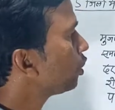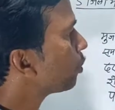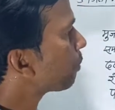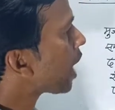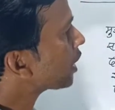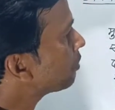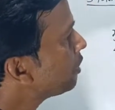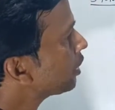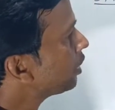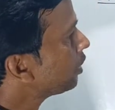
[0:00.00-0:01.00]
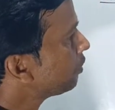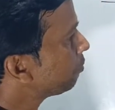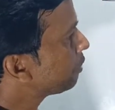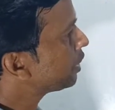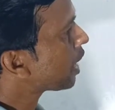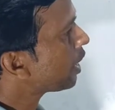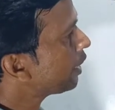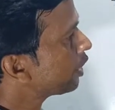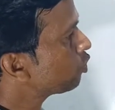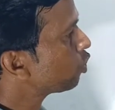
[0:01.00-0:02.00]
तो प्राथमिक
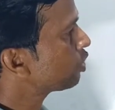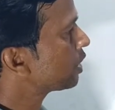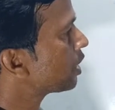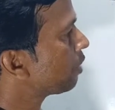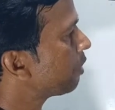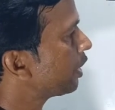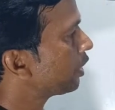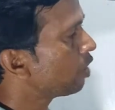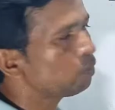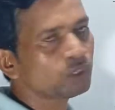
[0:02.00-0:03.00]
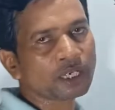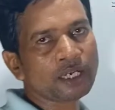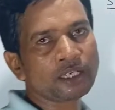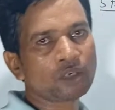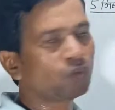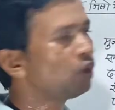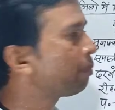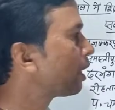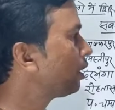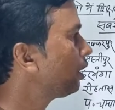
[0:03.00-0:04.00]
विद्यालय के जो शिक्षक बनेंगे उसके लिए
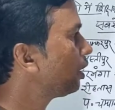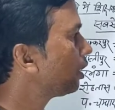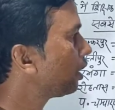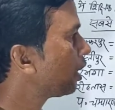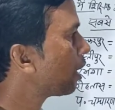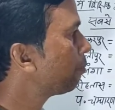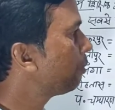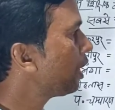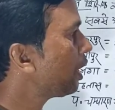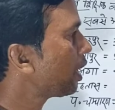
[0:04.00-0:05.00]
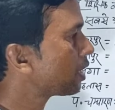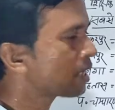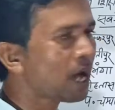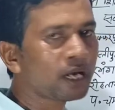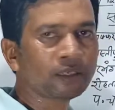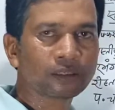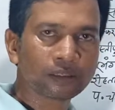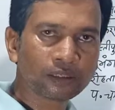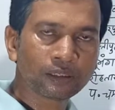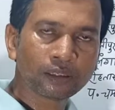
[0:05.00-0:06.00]
कुल पद नब्बे हज़ार
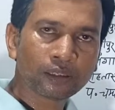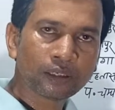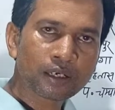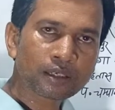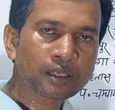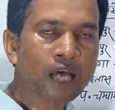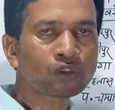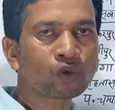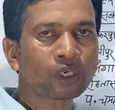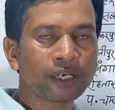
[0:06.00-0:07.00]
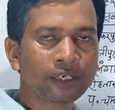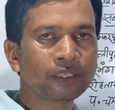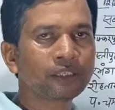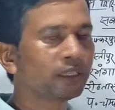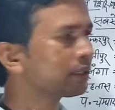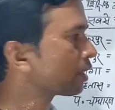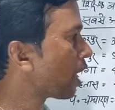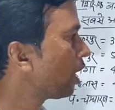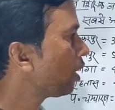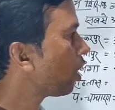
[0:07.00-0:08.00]
700 के इर्द गिर्द
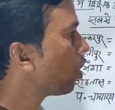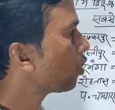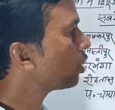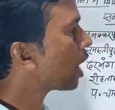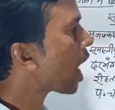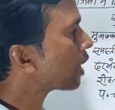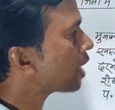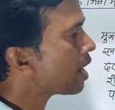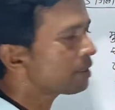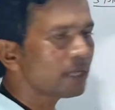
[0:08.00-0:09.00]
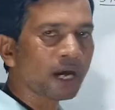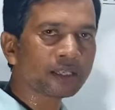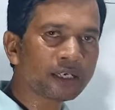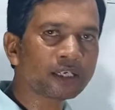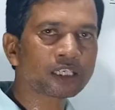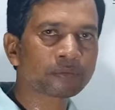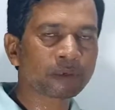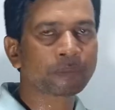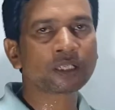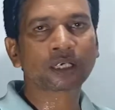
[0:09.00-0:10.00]
था और आधा से अधिक
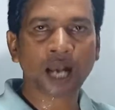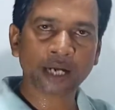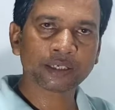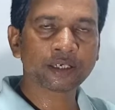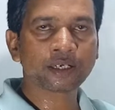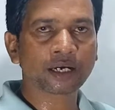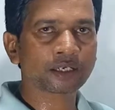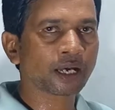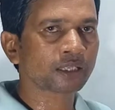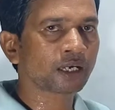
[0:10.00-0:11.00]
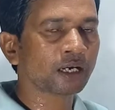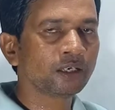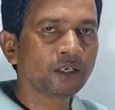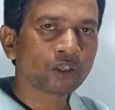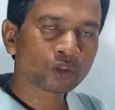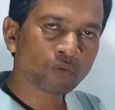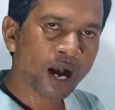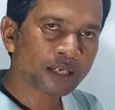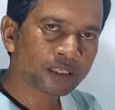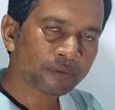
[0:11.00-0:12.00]
इसमें पद खाली ही रह गया था तो
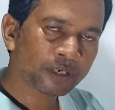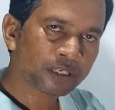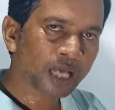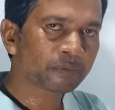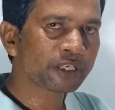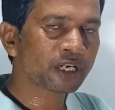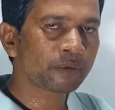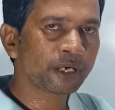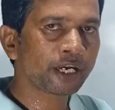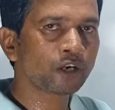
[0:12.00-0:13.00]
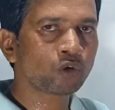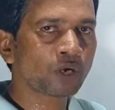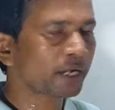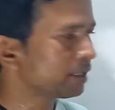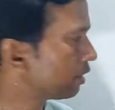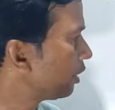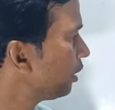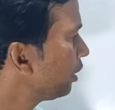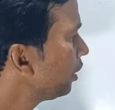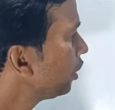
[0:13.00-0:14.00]
वहाँ से भी सातवें चरण में एड होगा
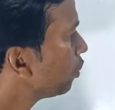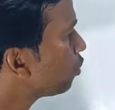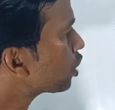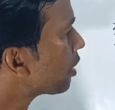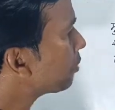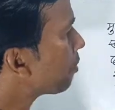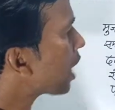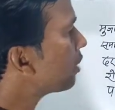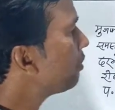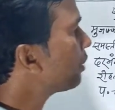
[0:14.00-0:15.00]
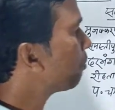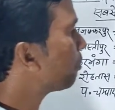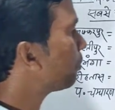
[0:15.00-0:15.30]
रिक्ति उसके बाद माध्यमिक